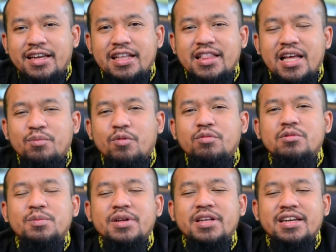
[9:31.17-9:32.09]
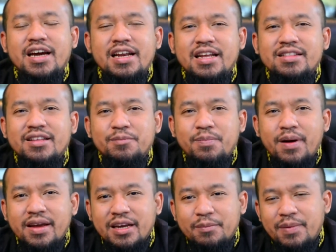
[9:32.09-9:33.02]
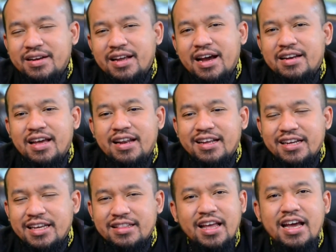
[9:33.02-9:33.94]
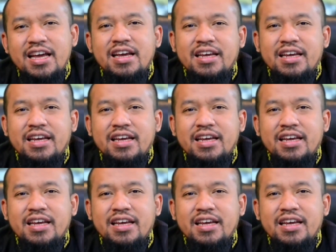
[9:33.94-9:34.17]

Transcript: kita memberikan yang terbaik kepada anak-anak kita